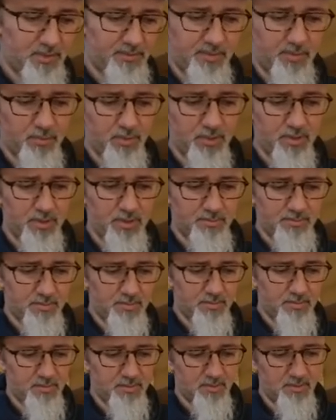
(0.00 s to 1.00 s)
Allez, on va
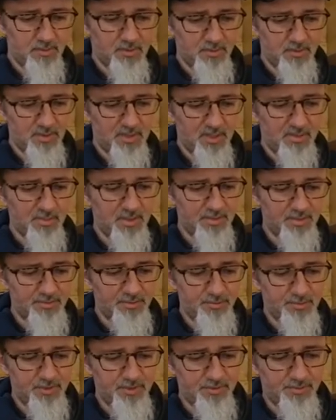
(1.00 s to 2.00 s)
mouiller la
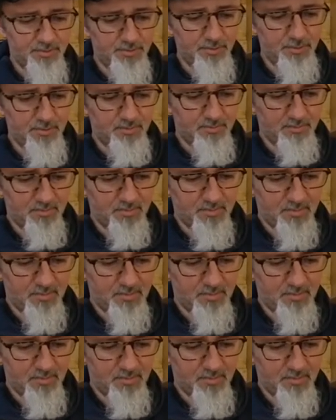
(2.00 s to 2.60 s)
base du tissu.